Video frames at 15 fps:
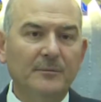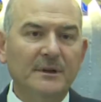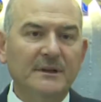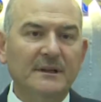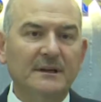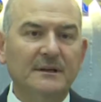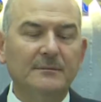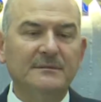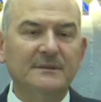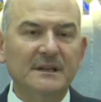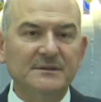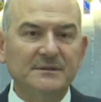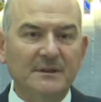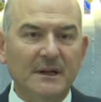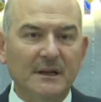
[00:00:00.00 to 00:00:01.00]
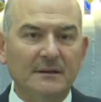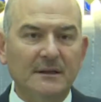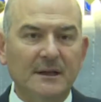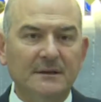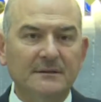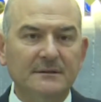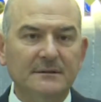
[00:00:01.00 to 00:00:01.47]
bir takım
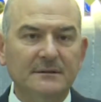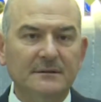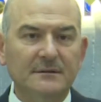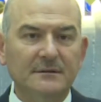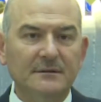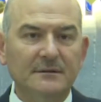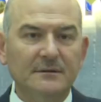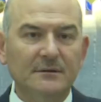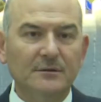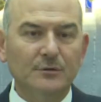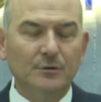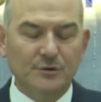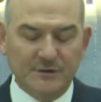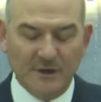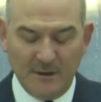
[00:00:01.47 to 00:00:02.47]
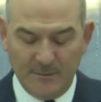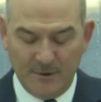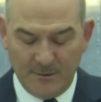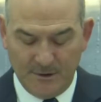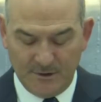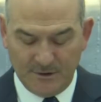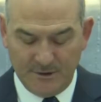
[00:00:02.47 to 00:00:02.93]
tezviratlar
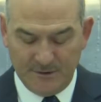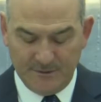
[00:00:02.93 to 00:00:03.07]
yükselmeye başladı.